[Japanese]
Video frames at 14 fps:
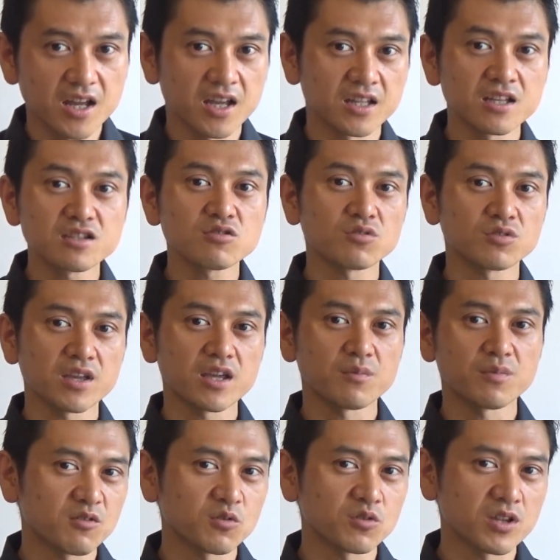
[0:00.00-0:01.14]
えですの
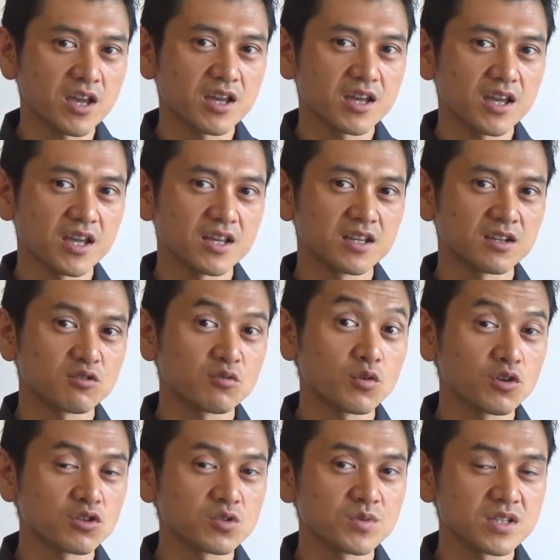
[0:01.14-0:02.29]
でこのね、え久保
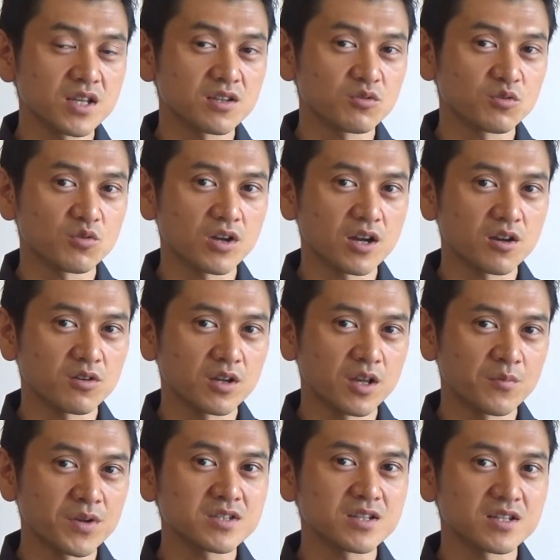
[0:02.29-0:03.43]
よしみさんの動画、
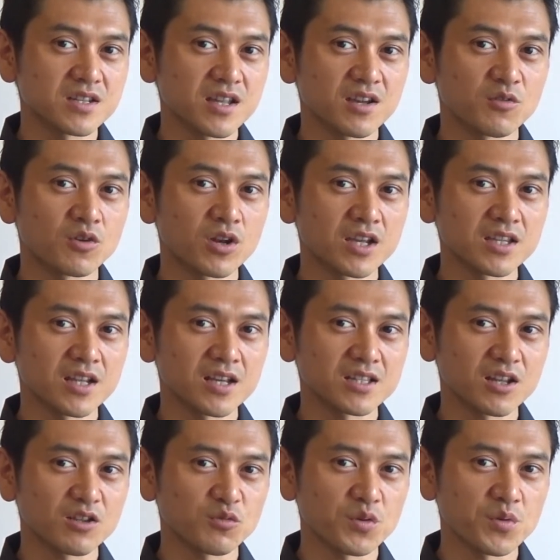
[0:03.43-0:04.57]
えまずですねご覧いただき
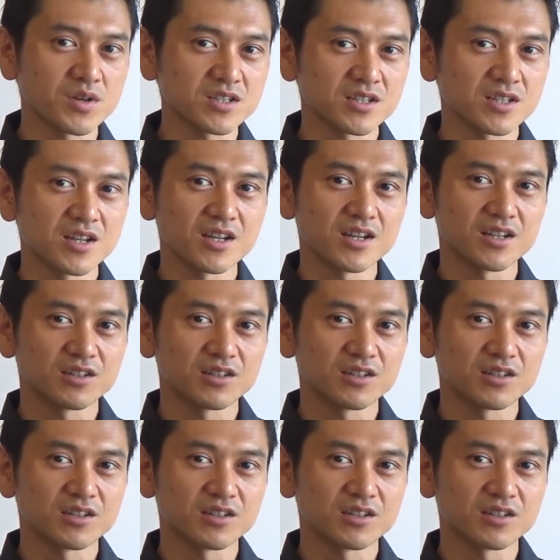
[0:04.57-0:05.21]
たいと思います。